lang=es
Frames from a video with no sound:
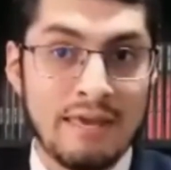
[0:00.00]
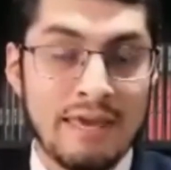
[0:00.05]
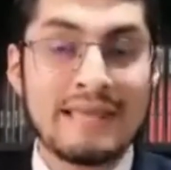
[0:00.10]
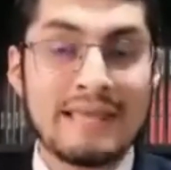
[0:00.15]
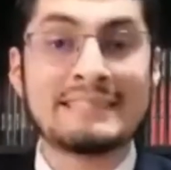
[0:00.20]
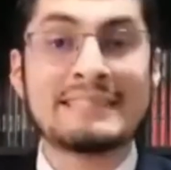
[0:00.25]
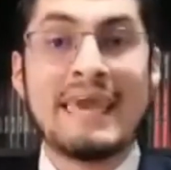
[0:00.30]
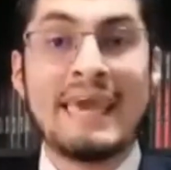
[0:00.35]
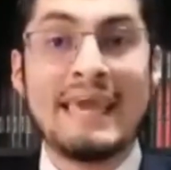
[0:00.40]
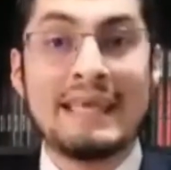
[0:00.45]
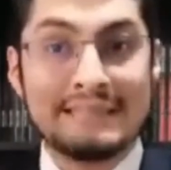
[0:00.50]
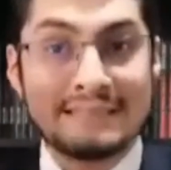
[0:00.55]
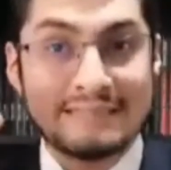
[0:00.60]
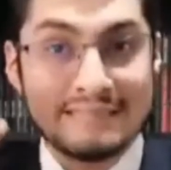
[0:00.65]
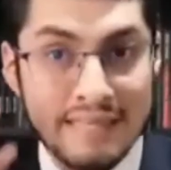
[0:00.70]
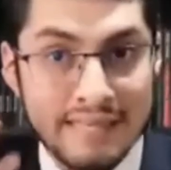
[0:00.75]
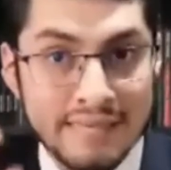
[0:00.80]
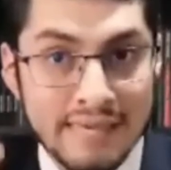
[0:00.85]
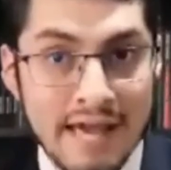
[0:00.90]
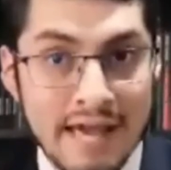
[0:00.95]
Es
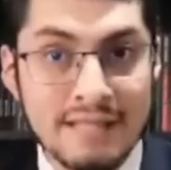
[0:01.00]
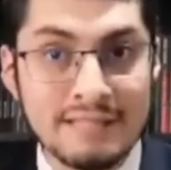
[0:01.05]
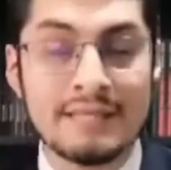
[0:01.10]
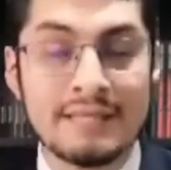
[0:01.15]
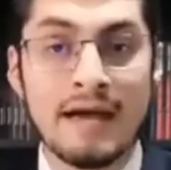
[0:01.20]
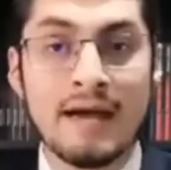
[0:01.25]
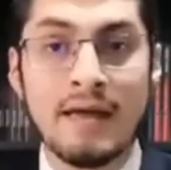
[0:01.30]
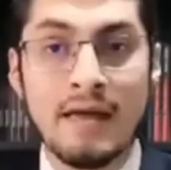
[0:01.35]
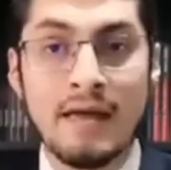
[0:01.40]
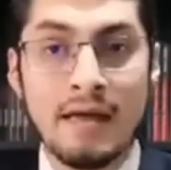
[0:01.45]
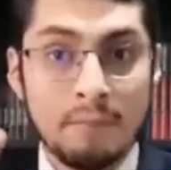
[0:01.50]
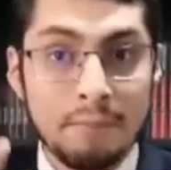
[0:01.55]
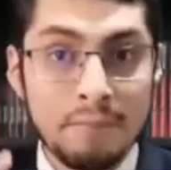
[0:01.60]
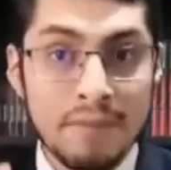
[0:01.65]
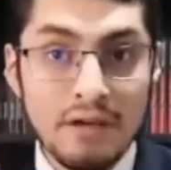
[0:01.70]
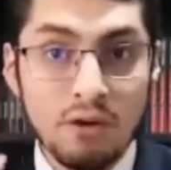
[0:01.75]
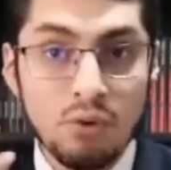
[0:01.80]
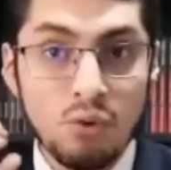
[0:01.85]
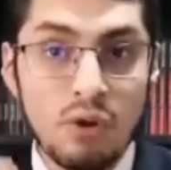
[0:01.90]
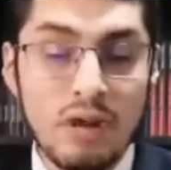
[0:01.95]
enseñanza
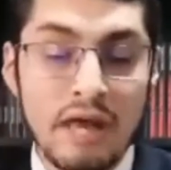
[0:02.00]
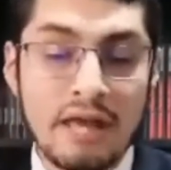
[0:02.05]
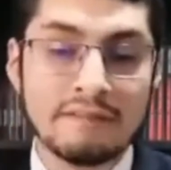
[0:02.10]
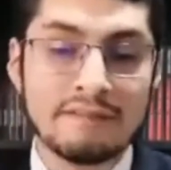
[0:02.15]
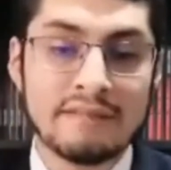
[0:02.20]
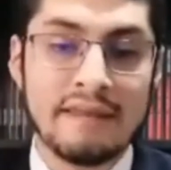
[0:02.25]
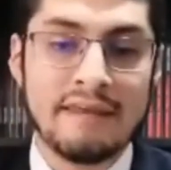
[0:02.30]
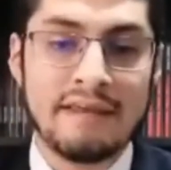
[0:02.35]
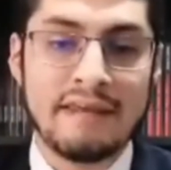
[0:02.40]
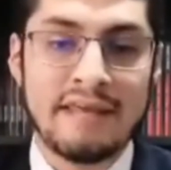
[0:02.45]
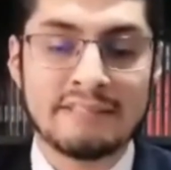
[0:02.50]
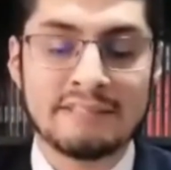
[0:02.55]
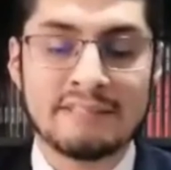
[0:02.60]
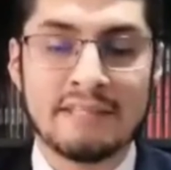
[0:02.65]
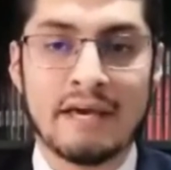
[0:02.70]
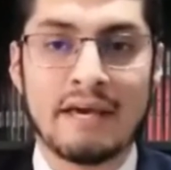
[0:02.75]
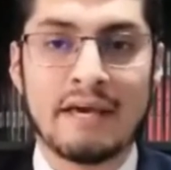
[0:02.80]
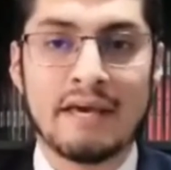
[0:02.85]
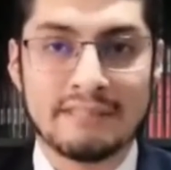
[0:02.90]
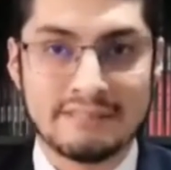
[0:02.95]
vinculante a la
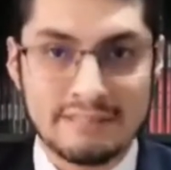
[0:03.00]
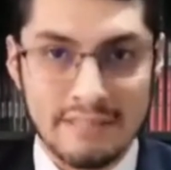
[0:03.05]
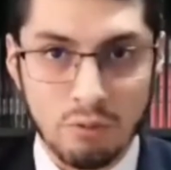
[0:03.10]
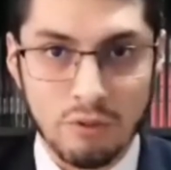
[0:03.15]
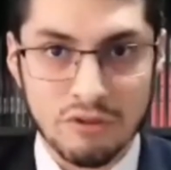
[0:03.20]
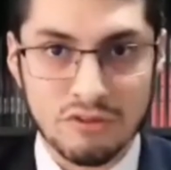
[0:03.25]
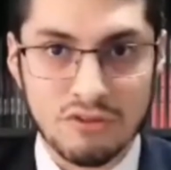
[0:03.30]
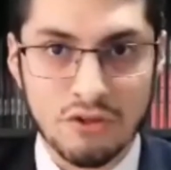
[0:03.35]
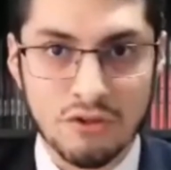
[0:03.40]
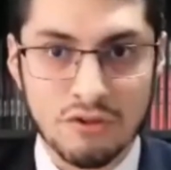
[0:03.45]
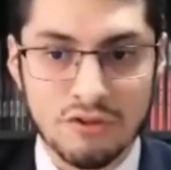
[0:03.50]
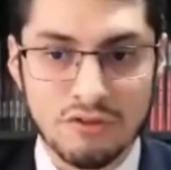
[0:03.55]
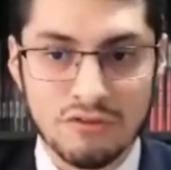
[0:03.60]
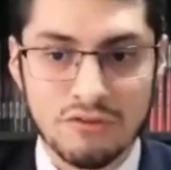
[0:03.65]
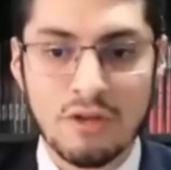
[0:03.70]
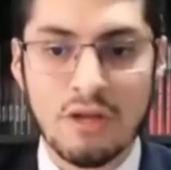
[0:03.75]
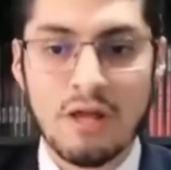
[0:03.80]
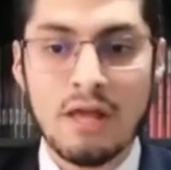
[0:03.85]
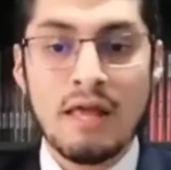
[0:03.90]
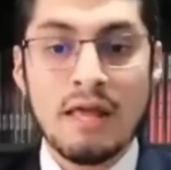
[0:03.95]
iglesia estas
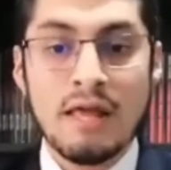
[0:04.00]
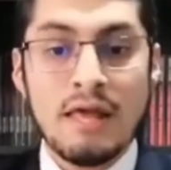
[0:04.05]
cuestiones.